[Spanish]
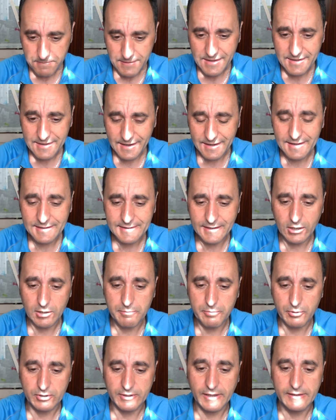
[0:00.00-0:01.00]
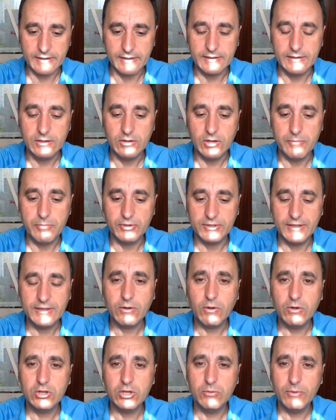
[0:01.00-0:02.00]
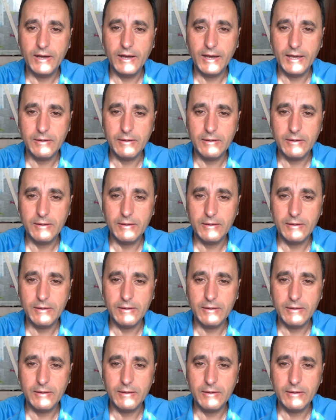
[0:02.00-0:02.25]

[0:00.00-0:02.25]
Y ahí está lo importante. Lo importante cuando vas